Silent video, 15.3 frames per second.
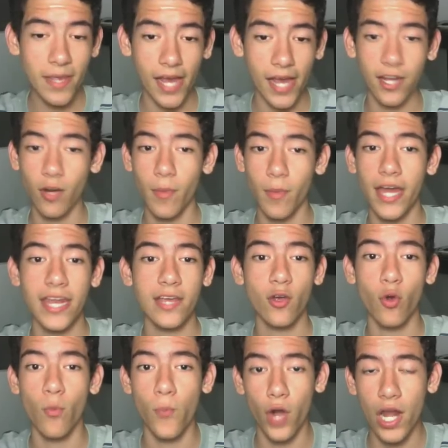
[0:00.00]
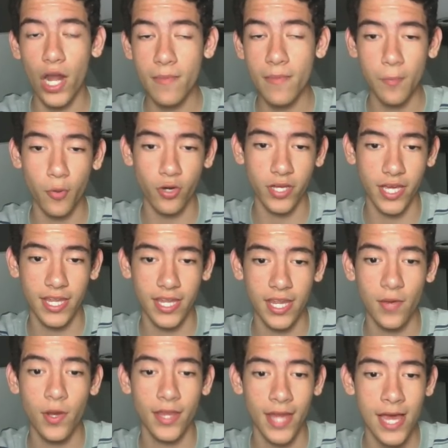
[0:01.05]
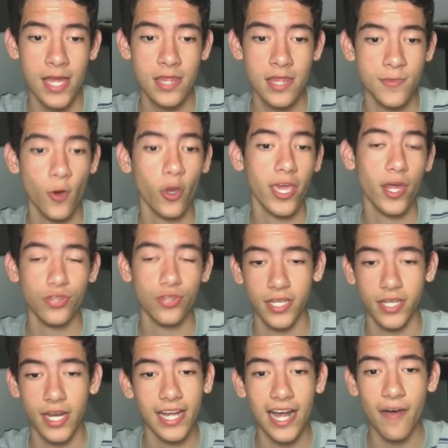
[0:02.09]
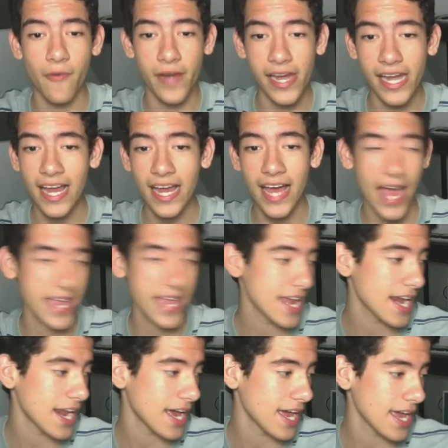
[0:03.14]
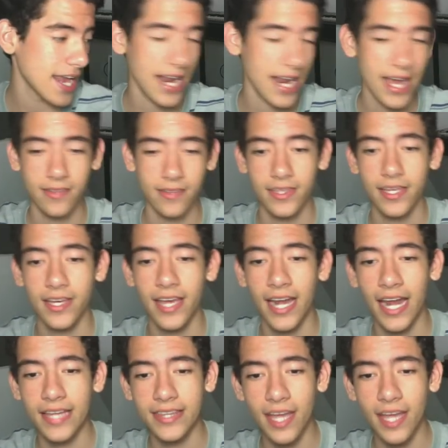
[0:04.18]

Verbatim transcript: que aquí no me da ningún problema porque de verdad no quiero tener que abrirla ahí en la, en la, en la